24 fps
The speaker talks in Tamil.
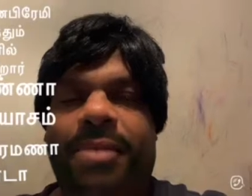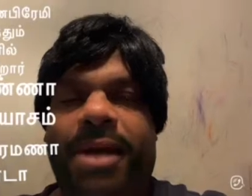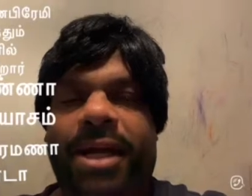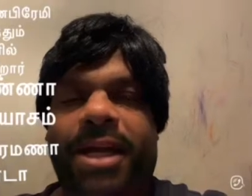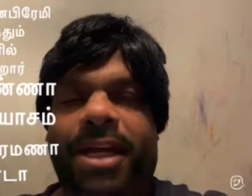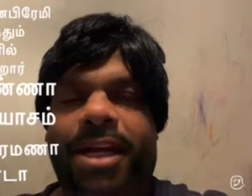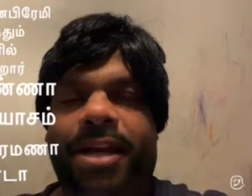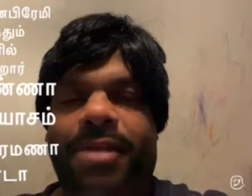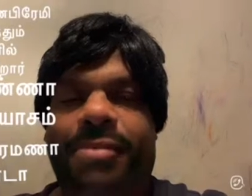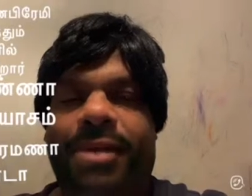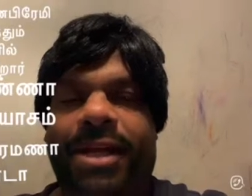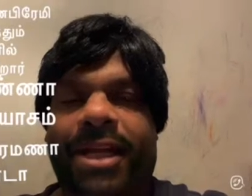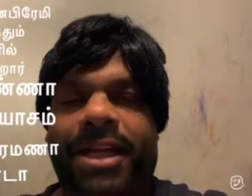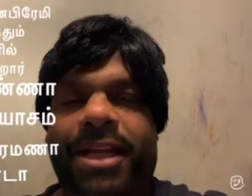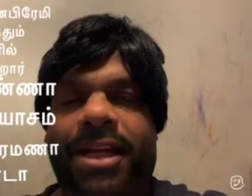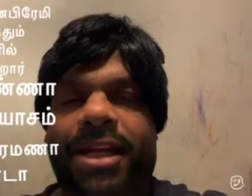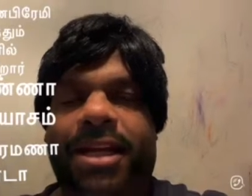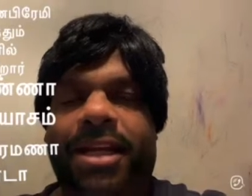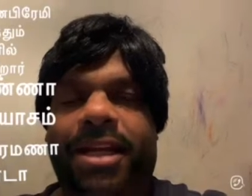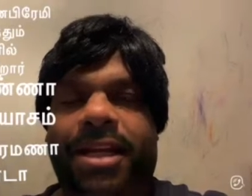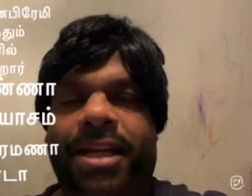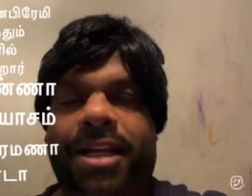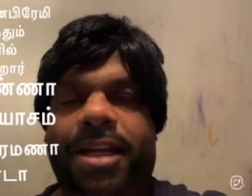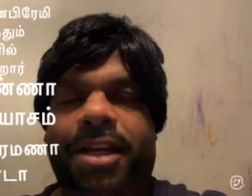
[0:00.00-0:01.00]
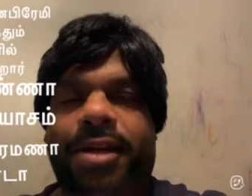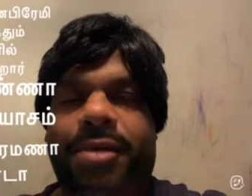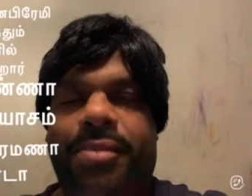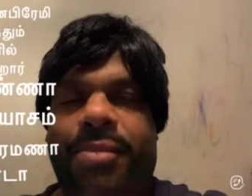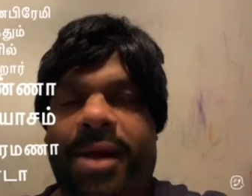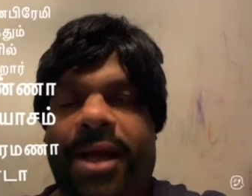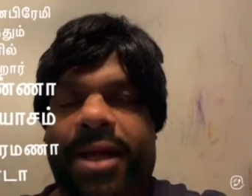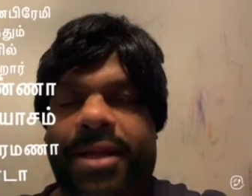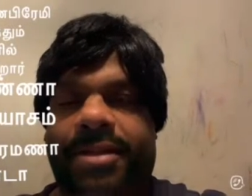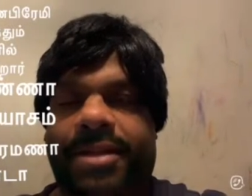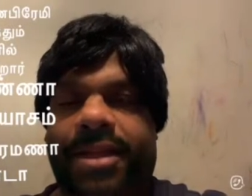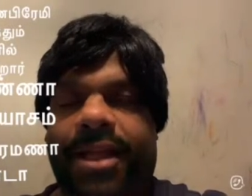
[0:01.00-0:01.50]
மக்கள் மனங்களில் என்று
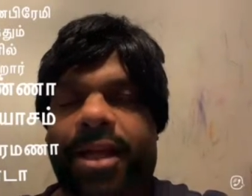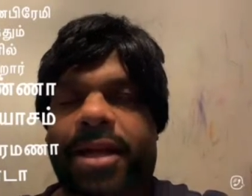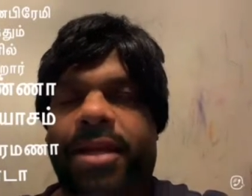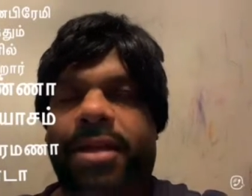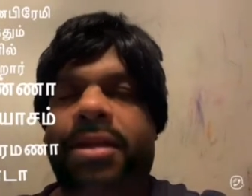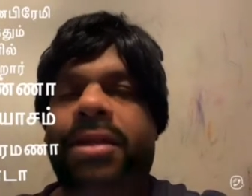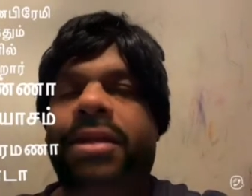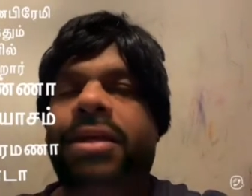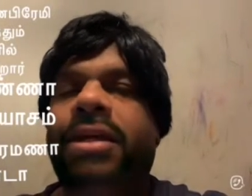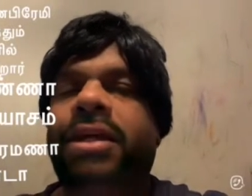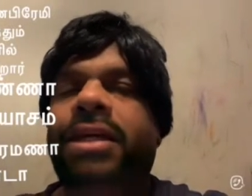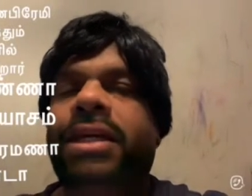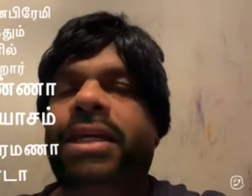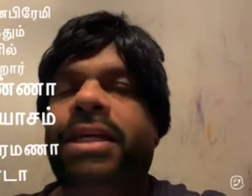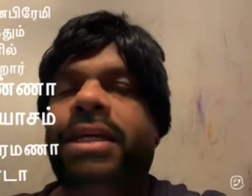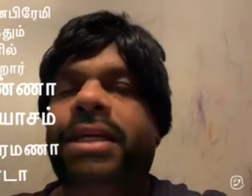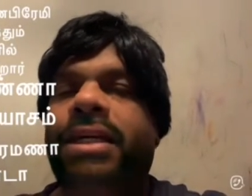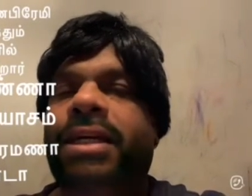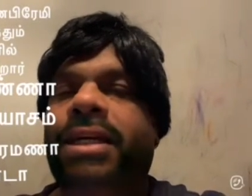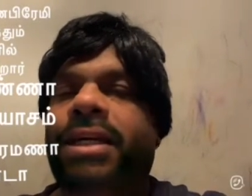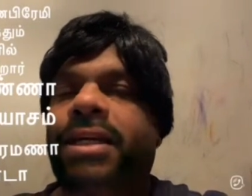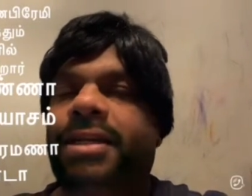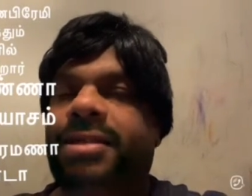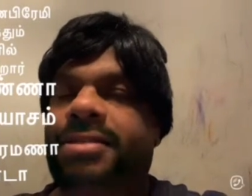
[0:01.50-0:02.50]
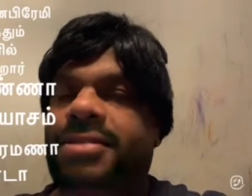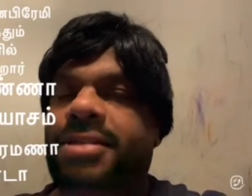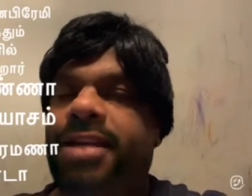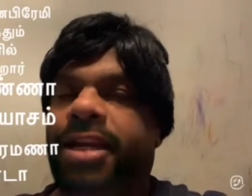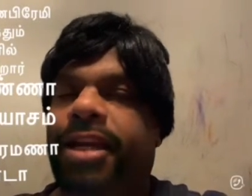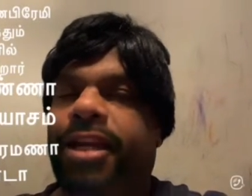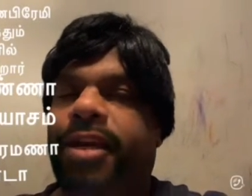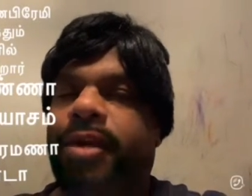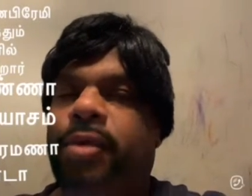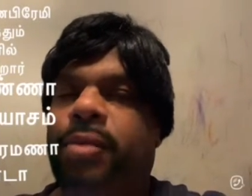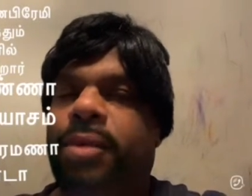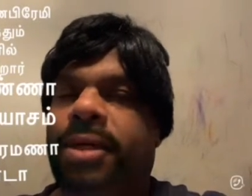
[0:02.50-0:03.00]
பார்த்தால்
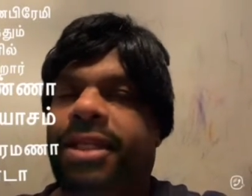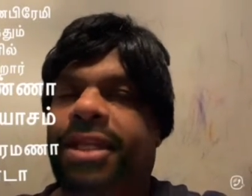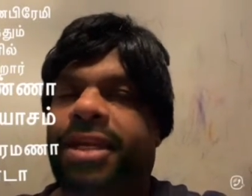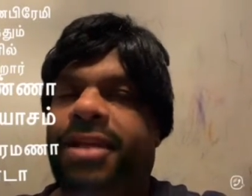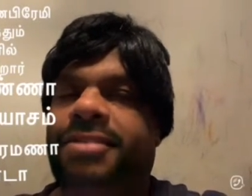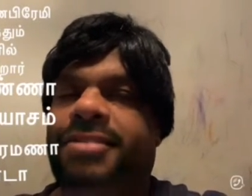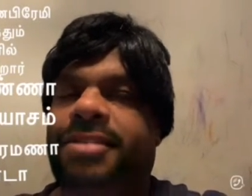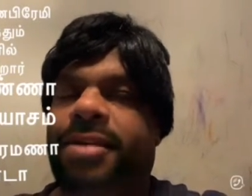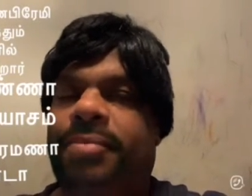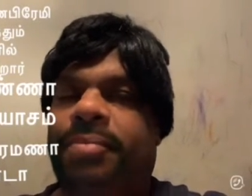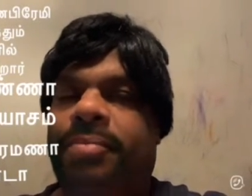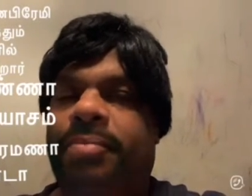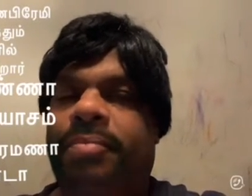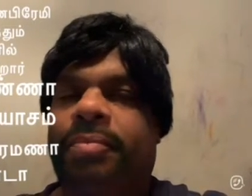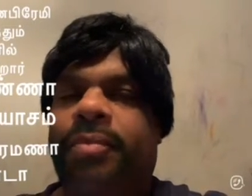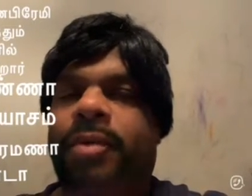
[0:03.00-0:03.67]
கிருஷ்ணனின் உபதேசம்